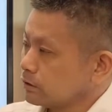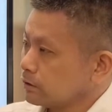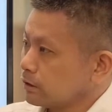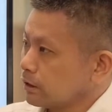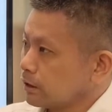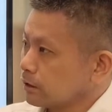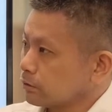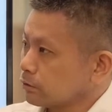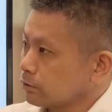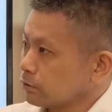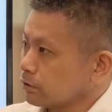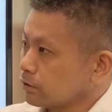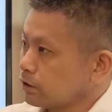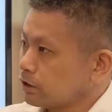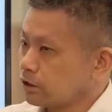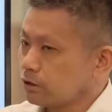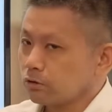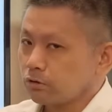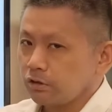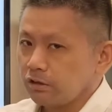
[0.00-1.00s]
えっと、
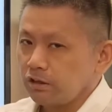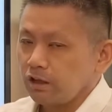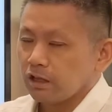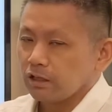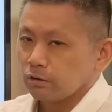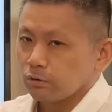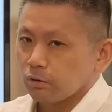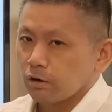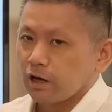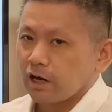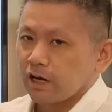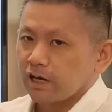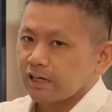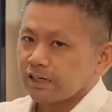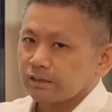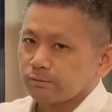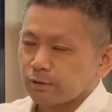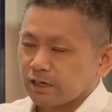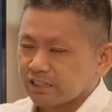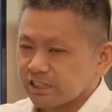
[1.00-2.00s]
企業理念とか、
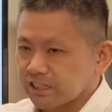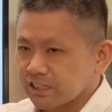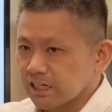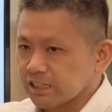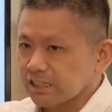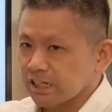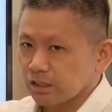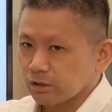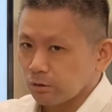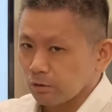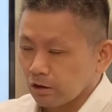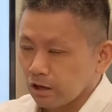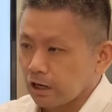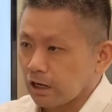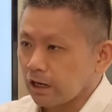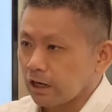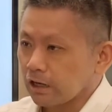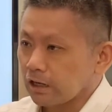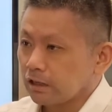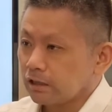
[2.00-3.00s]
まあ、社是と
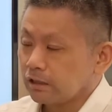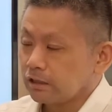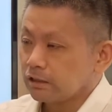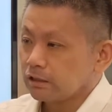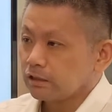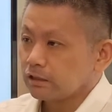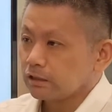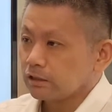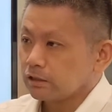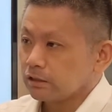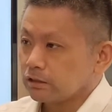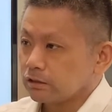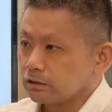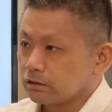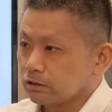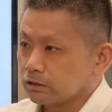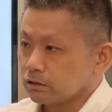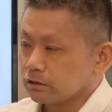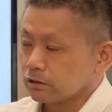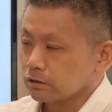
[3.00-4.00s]
か、う
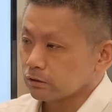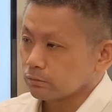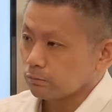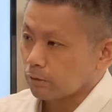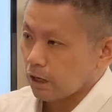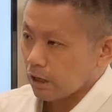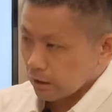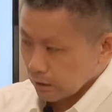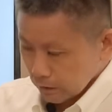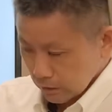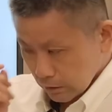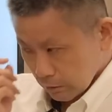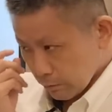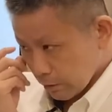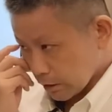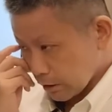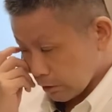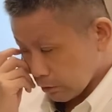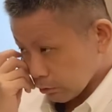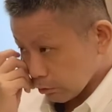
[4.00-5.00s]
ん、まあ
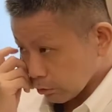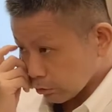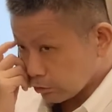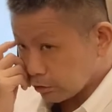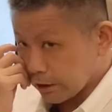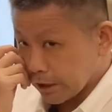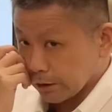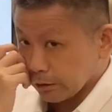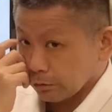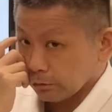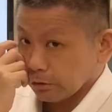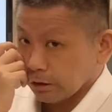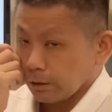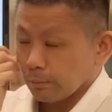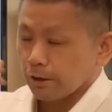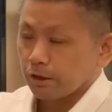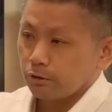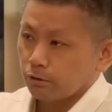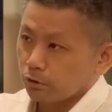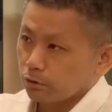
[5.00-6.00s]
今で言うとクレドとか
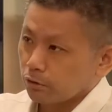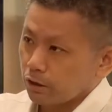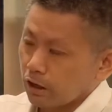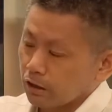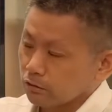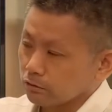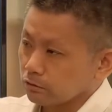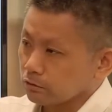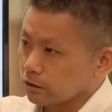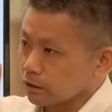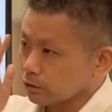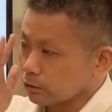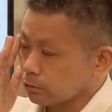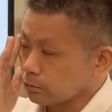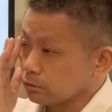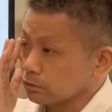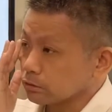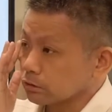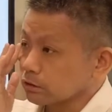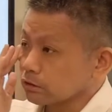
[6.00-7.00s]
いろいろあるんだと
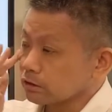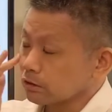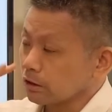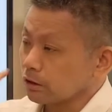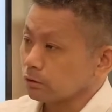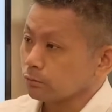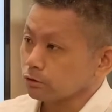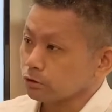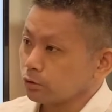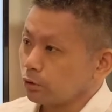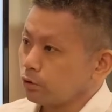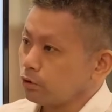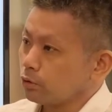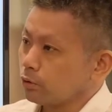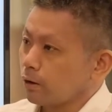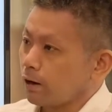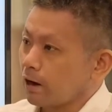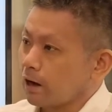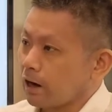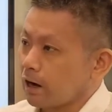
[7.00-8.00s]
思うんですけれども、そういうの
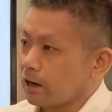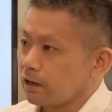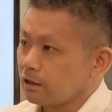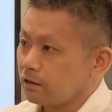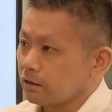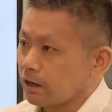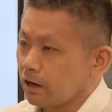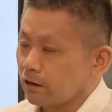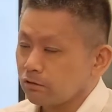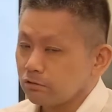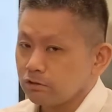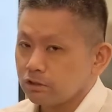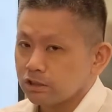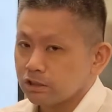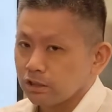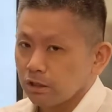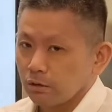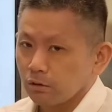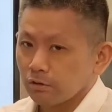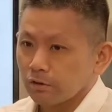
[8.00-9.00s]
はありあるに
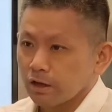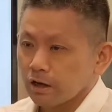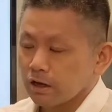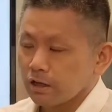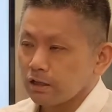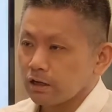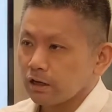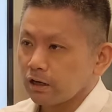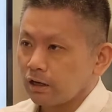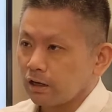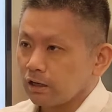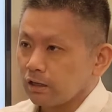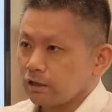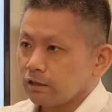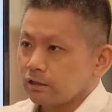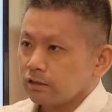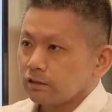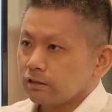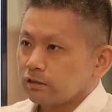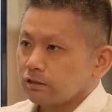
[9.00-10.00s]
せよなかなか
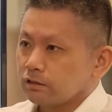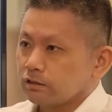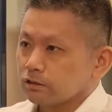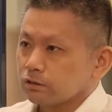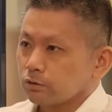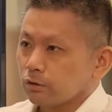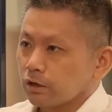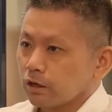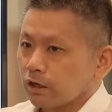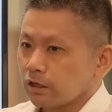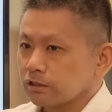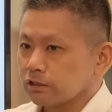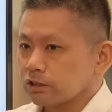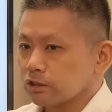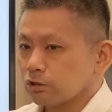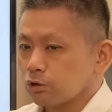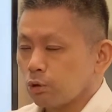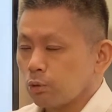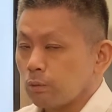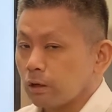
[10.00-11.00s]
それが
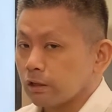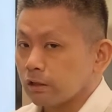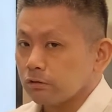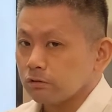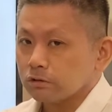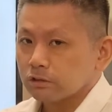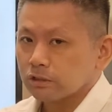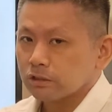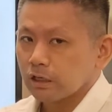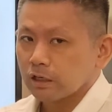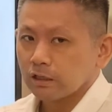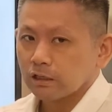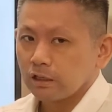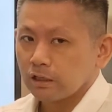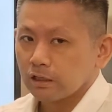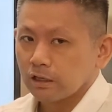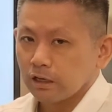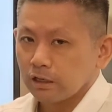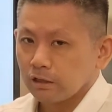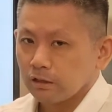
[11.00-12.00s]
実行まで移され
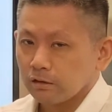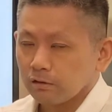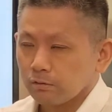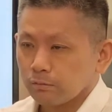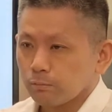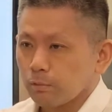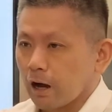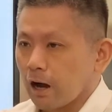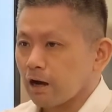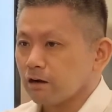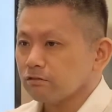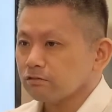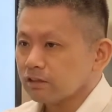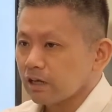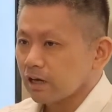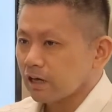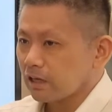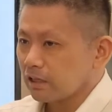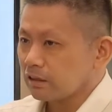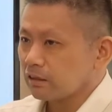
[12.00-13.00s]
てない、まあ、ある
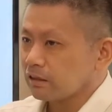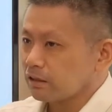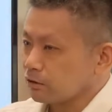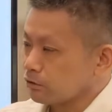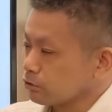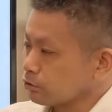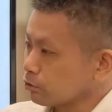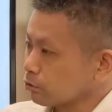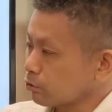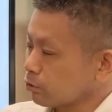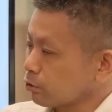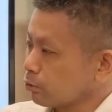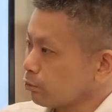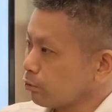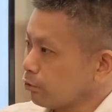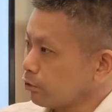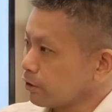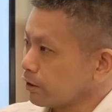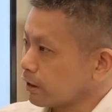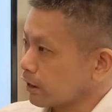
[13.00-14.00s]
だけっていうところ
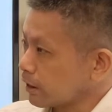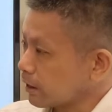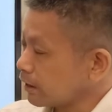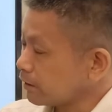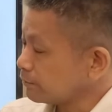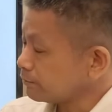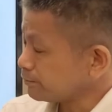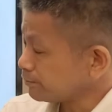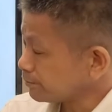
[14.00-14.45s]
も多いから、やっ